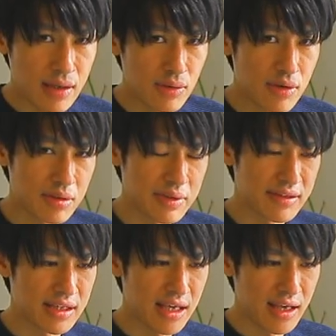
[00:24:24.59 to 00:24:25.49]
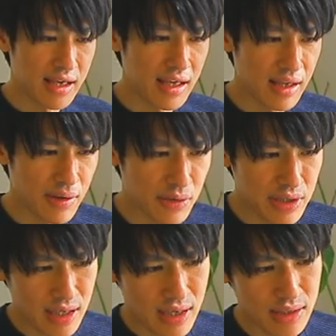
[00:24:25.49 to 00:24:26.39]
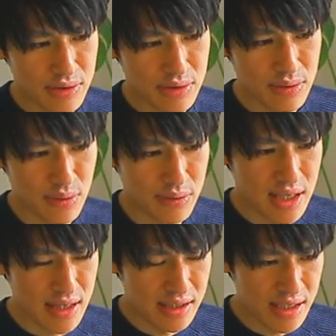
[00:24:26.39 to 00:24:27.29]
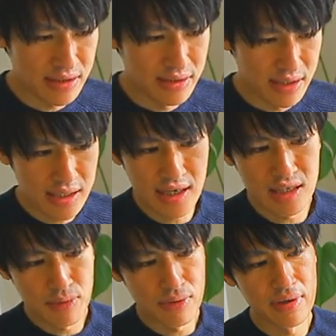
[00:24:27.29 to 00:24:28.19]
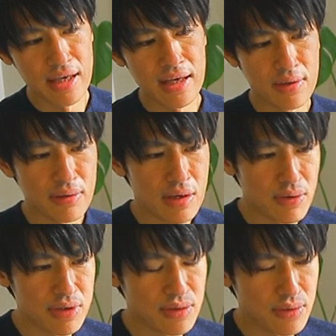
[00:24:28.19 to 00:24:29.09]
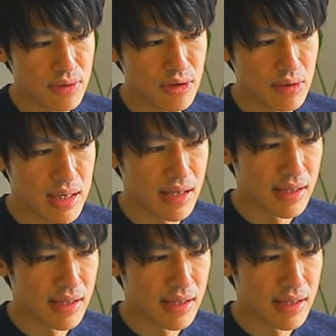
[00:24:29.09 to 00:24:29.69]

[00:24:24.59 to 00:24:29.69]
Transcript: 今後ともですね、このね、あの人の個性新薬以外にも、動画更新の方、